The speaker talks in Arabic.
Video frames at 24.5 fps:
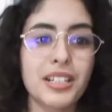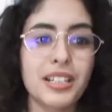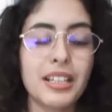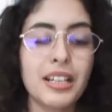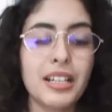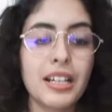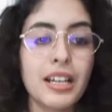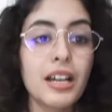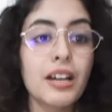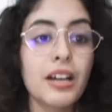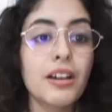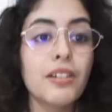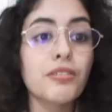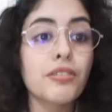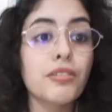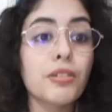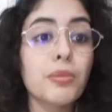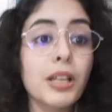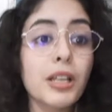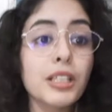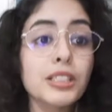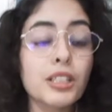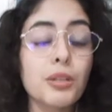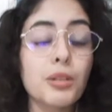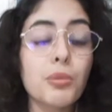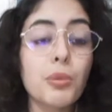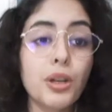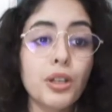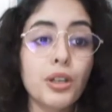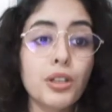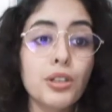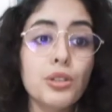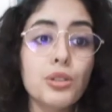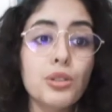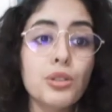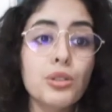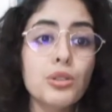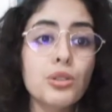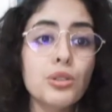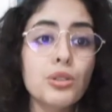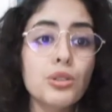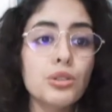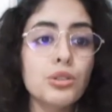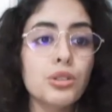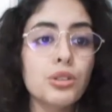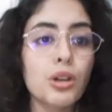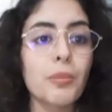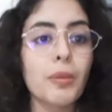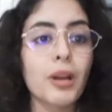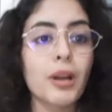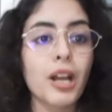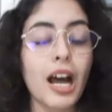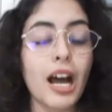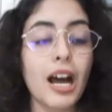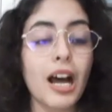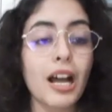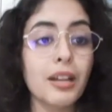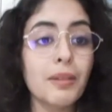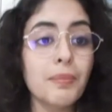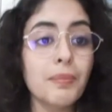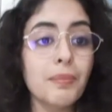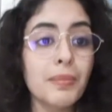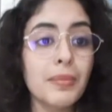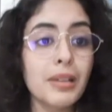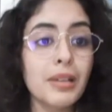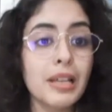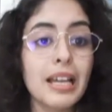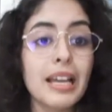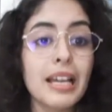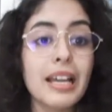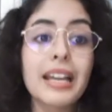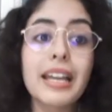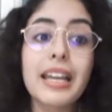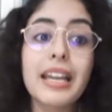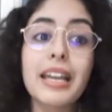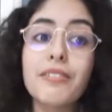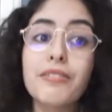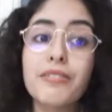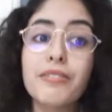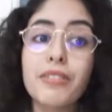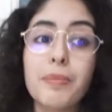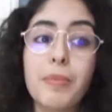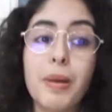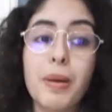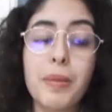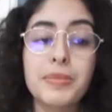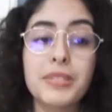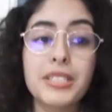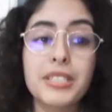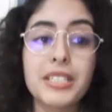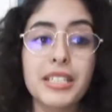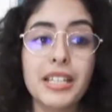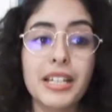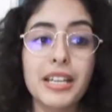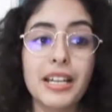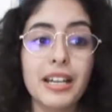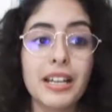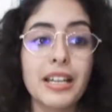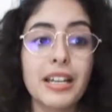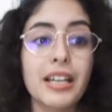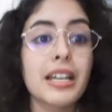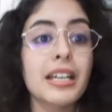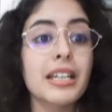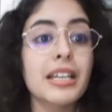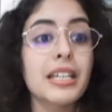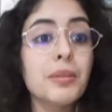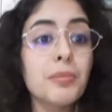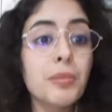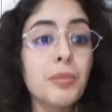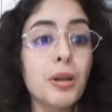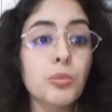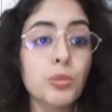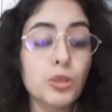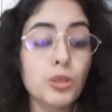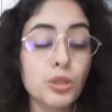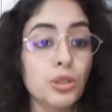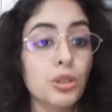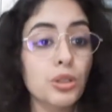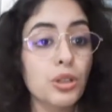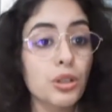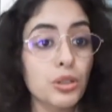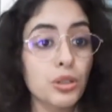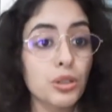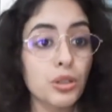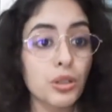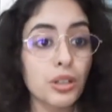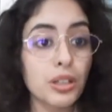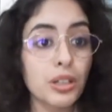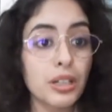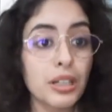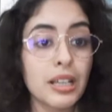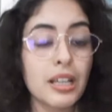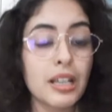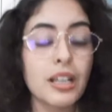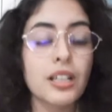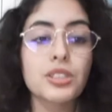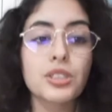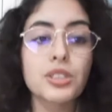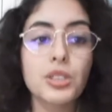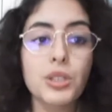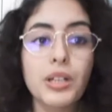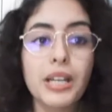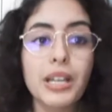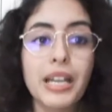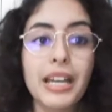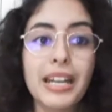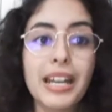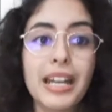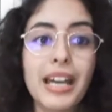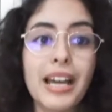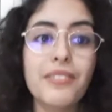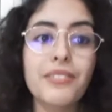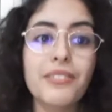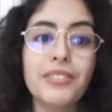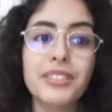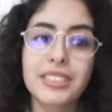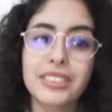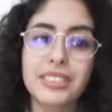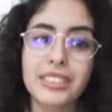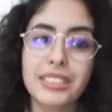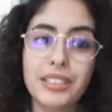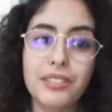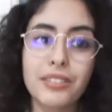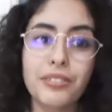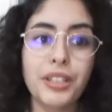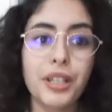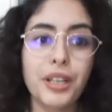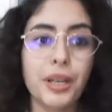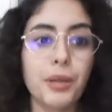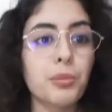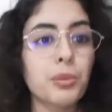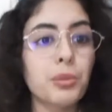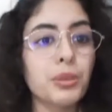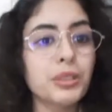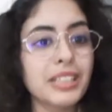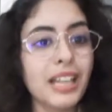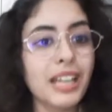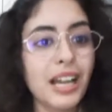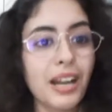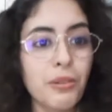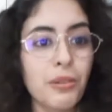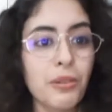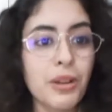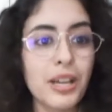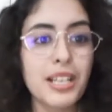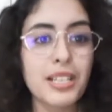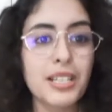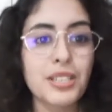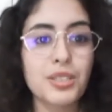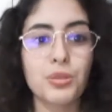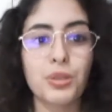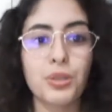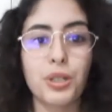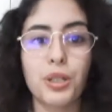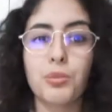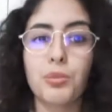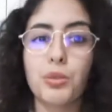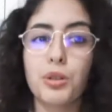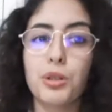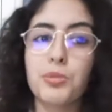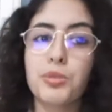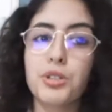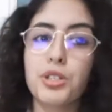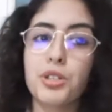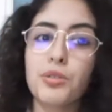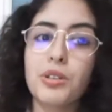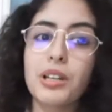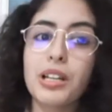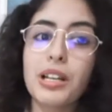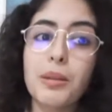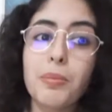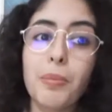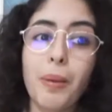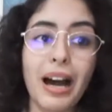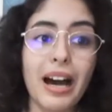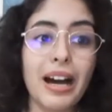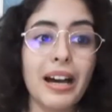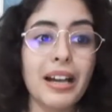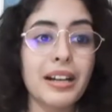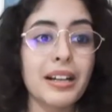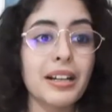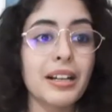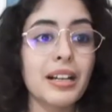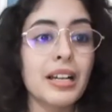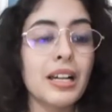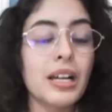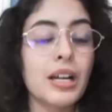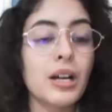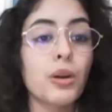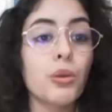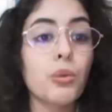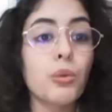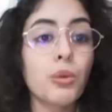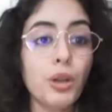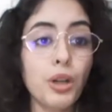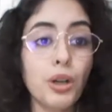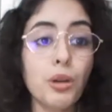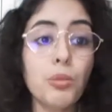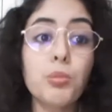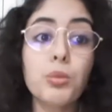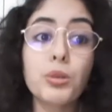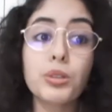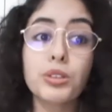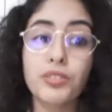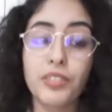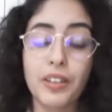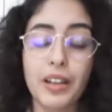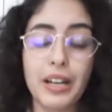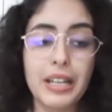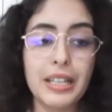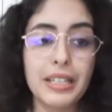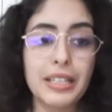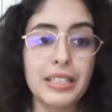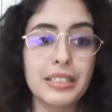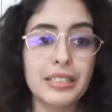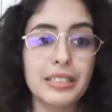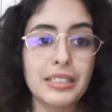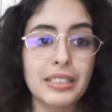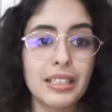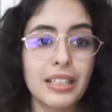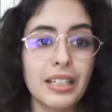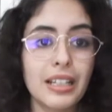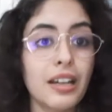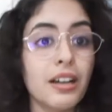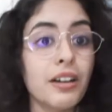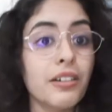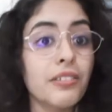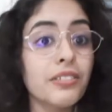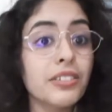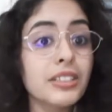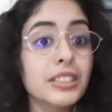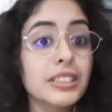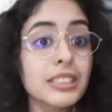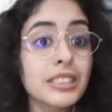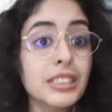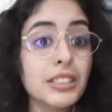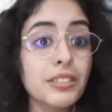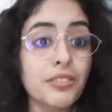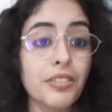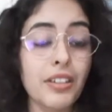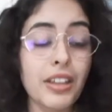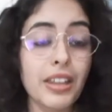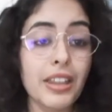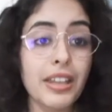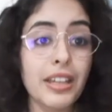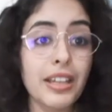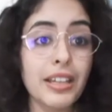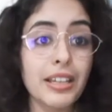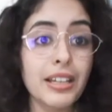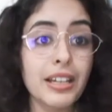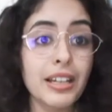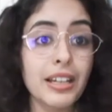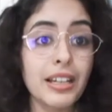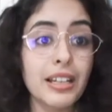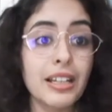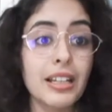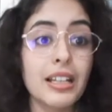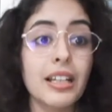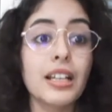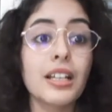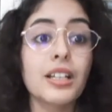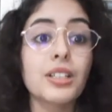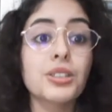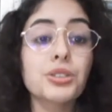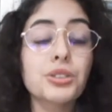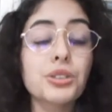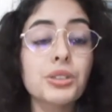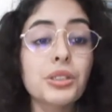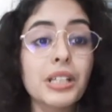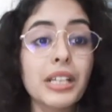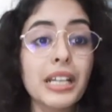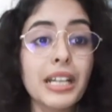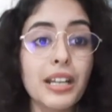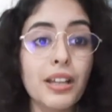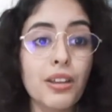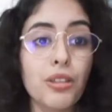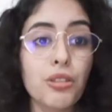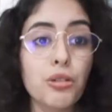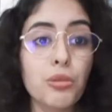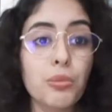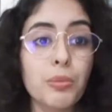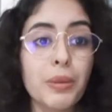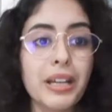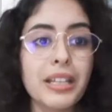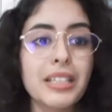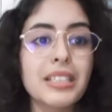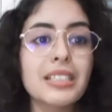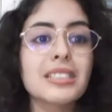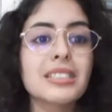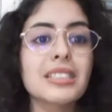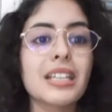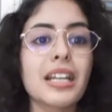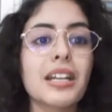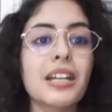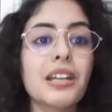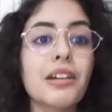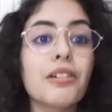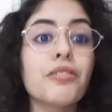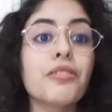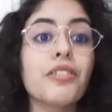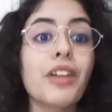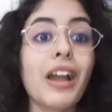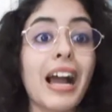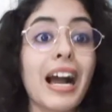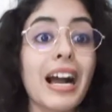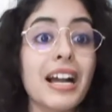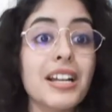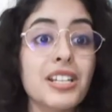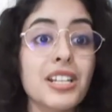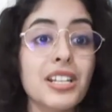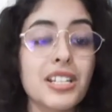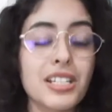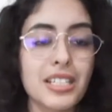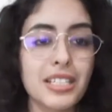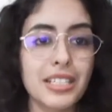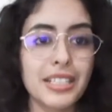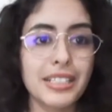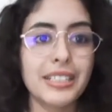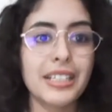في بلاصة بعيدة من العالم كان فما مدينة كيما المدن الكل سكانها في الصيف يحبوا التحواس ويحبوا يمشيو للبحر ويحبوا تفرهيد في الصيف هذايا السكان هذوما يستناو في حاجة جديدة